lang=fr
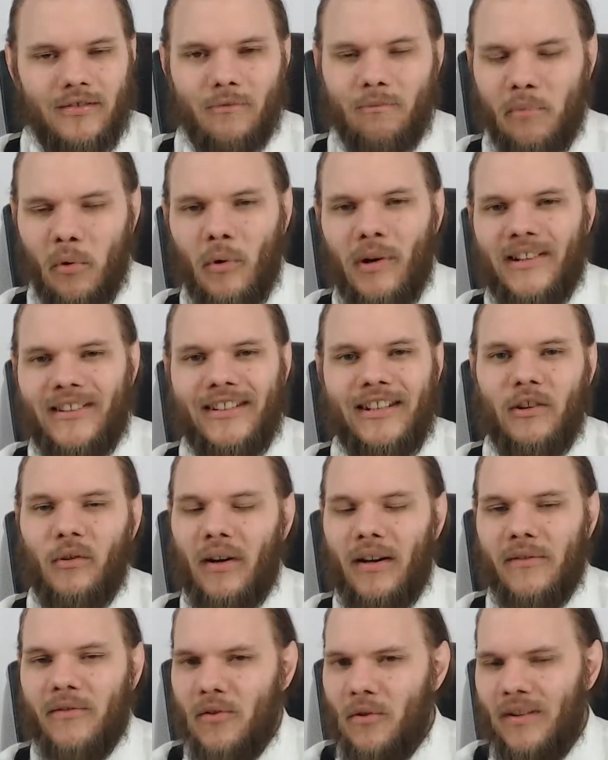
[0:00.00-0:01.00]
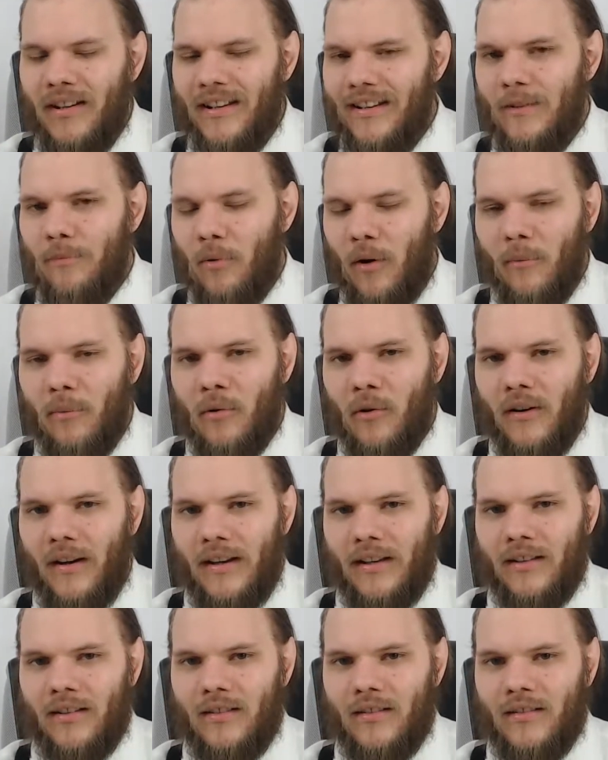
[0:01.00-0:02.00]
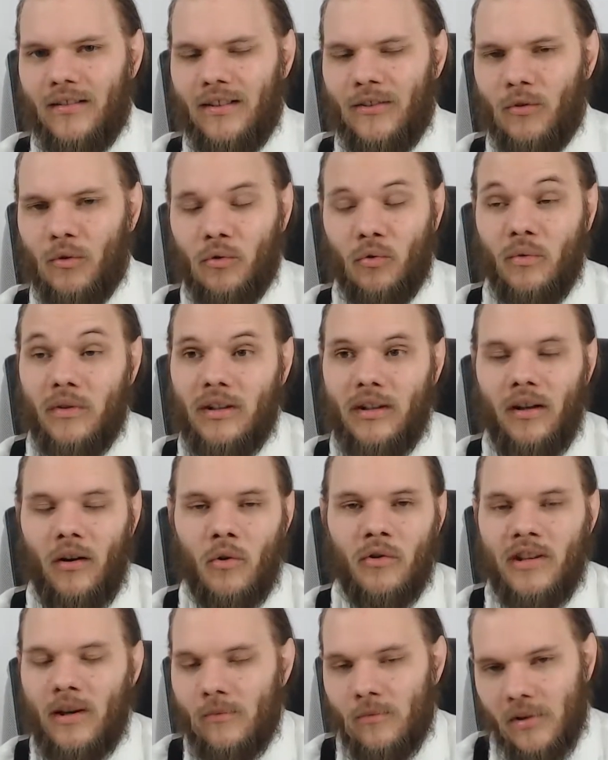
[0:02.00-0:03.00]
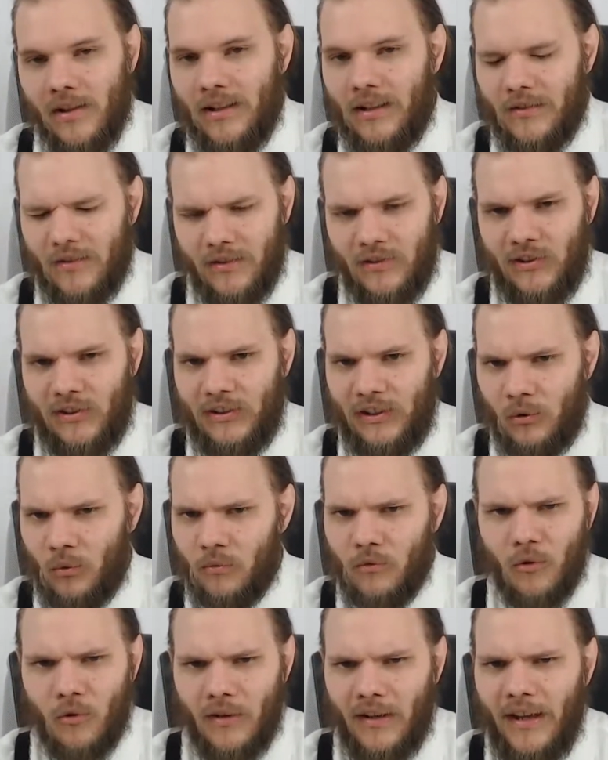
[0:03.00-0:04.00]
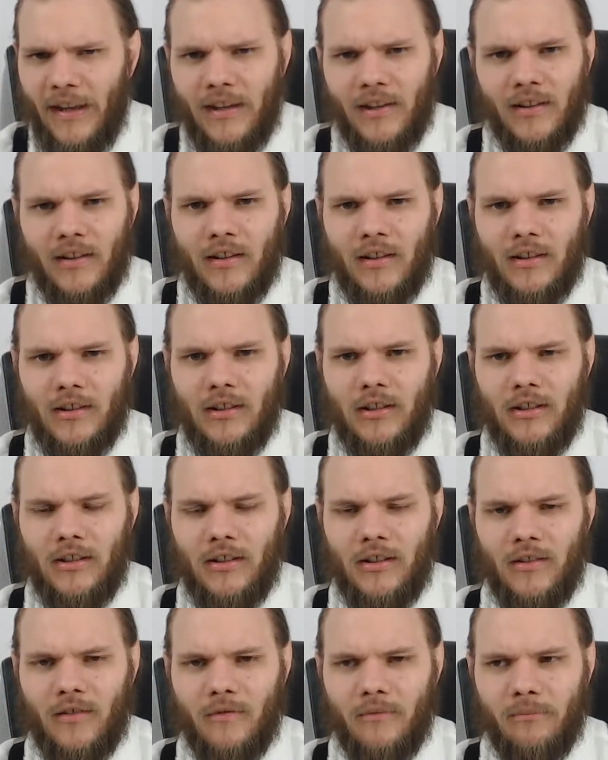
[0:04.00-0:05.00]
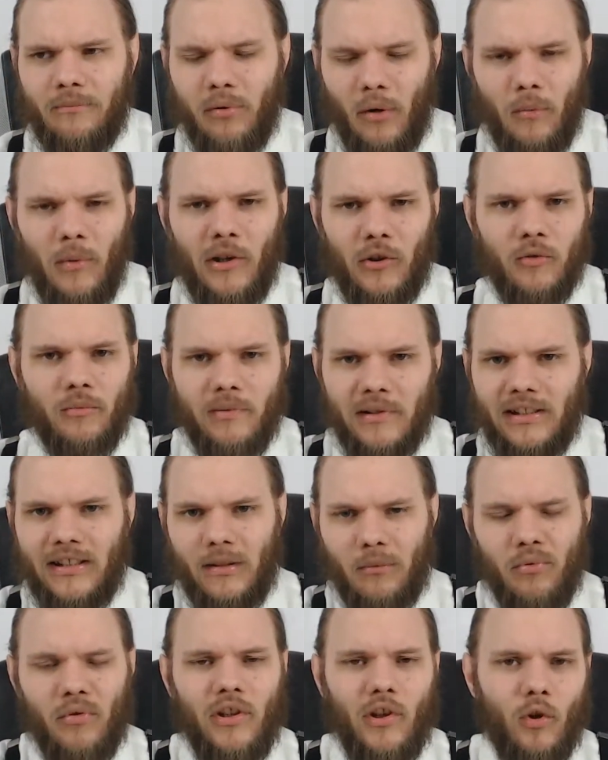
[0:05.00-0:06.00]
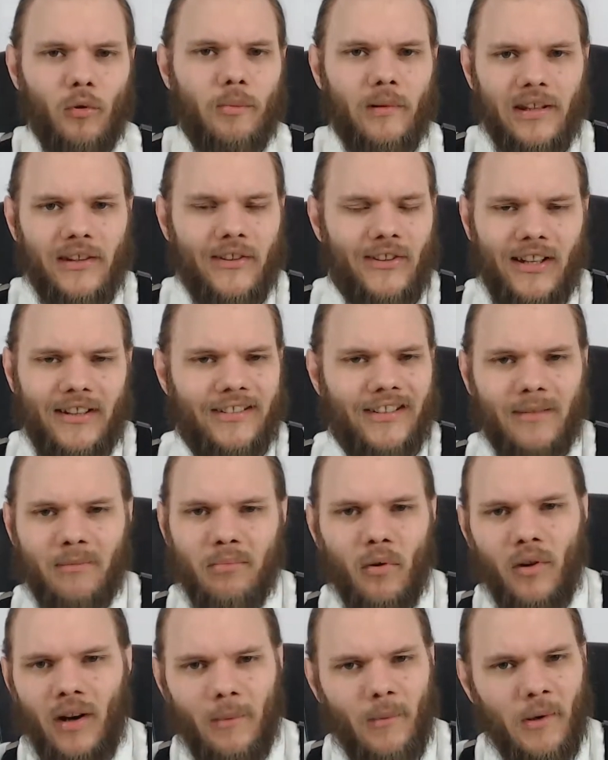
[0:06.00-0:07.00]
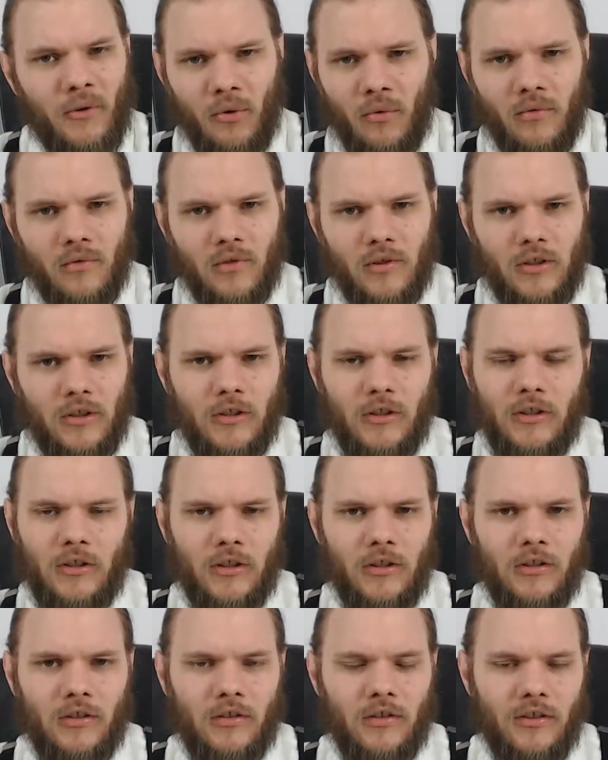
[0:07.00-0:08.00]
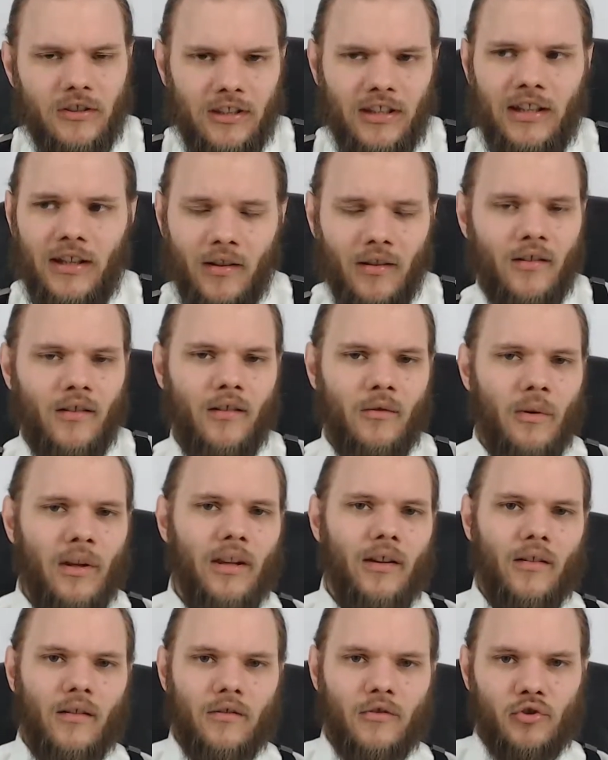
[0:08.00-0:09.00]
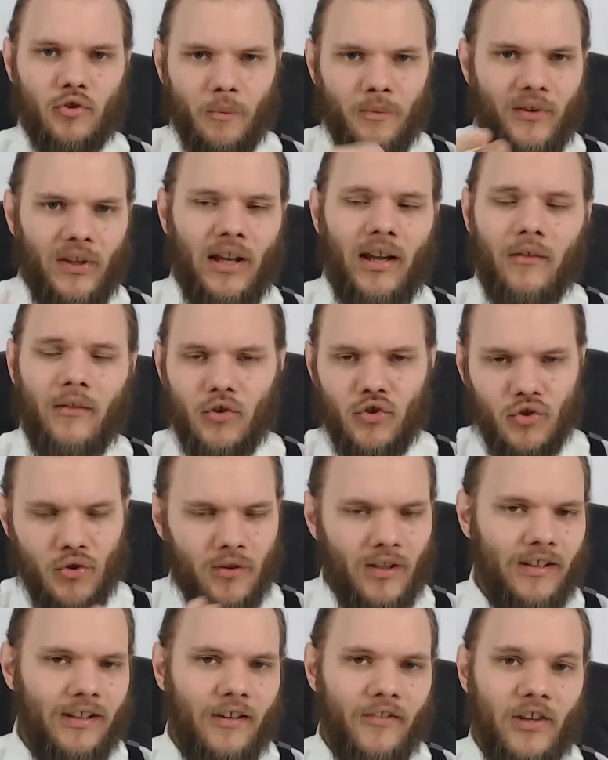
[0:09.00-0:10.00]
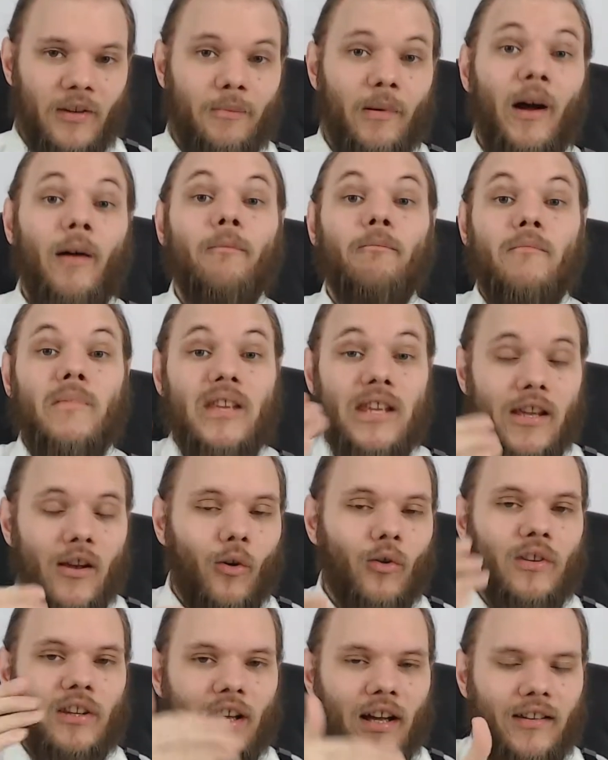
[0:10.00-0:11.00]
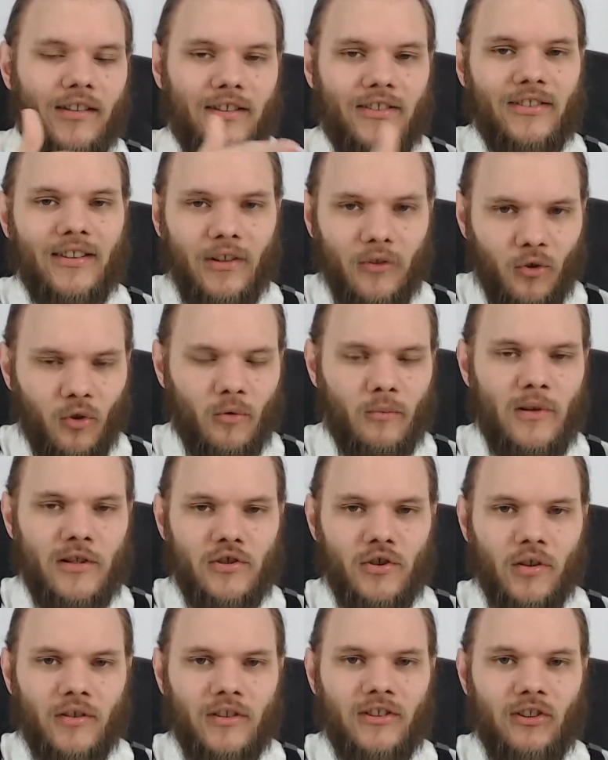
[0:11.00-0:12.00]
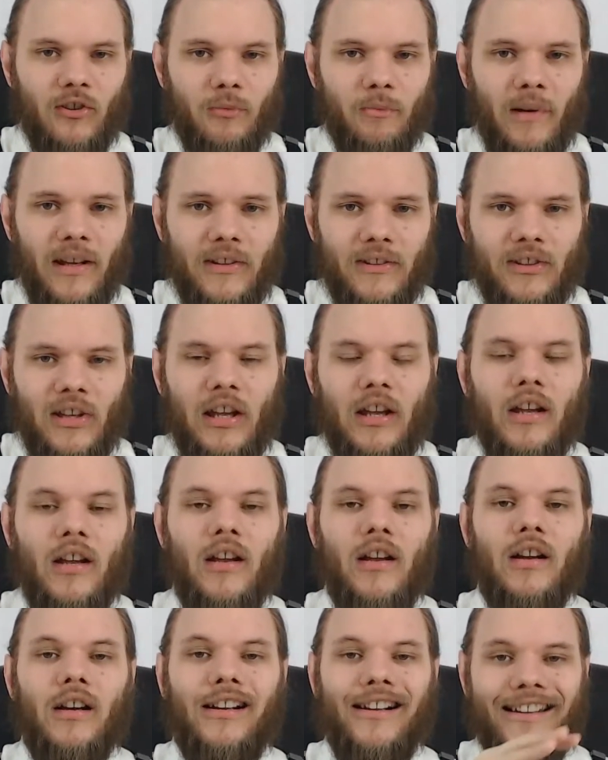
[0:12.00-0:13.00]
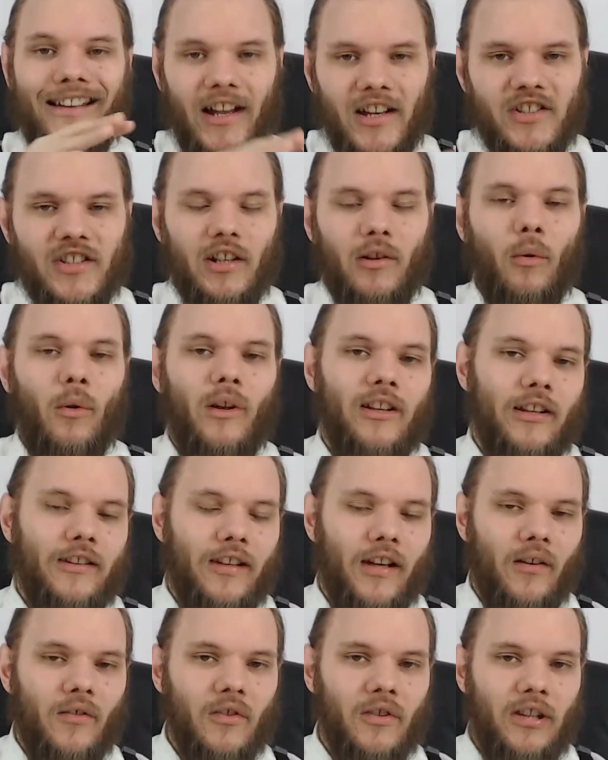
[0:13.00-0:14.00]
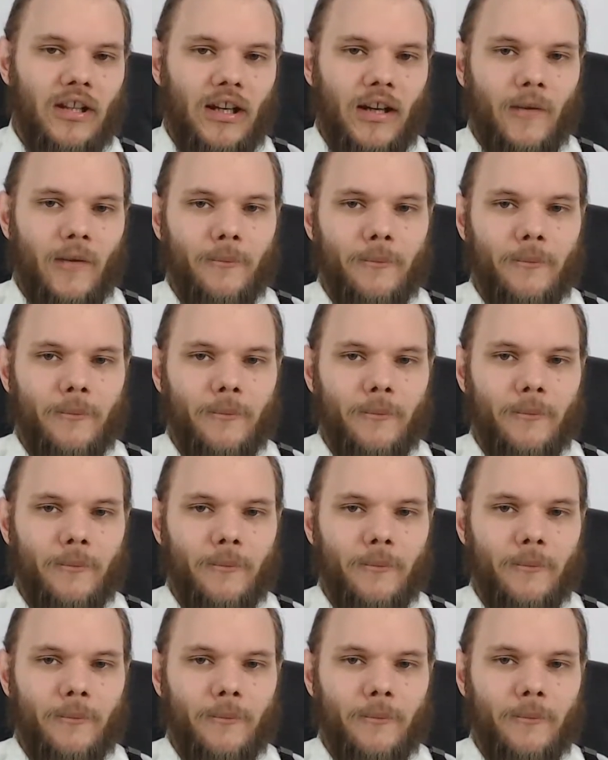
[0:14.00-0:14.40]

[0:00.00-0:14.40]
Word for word: Pourquoi est-ce qu'il aurait violé les propres règles Et surtout, il, à aucun moment il a dit que c'était contre les règles pour moi, depuis le début, il obéissait à sa programmation, qui est, euh, oui, euh, j'observe, je n'interviens pas, mais en cas d'extinction majeure des espèces, là, j'ai le droit d'intervenir.